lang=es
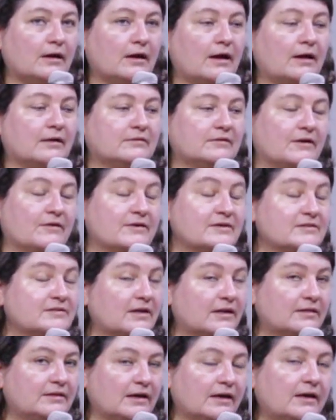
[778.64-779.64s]
a través
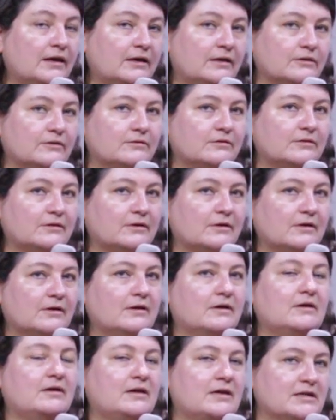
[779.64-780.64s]
del tejido.
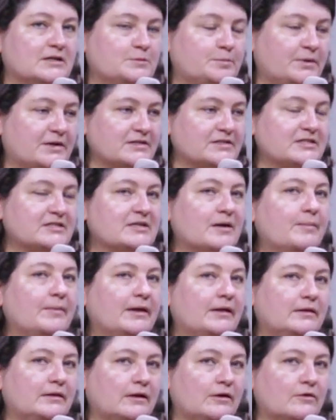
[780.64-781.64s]
Y es
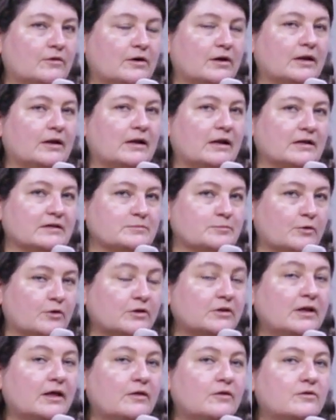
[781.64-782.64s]
precisamente lo que las
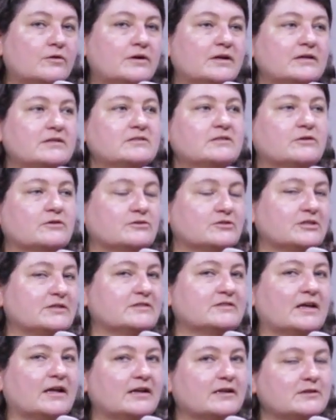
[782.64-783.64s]
bordadoras nos
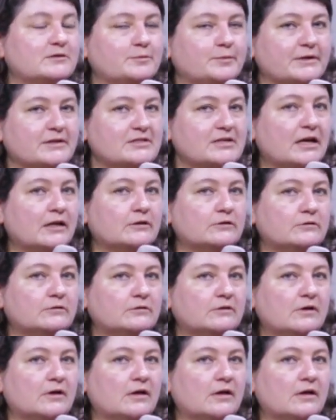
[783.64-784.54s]
están expresando.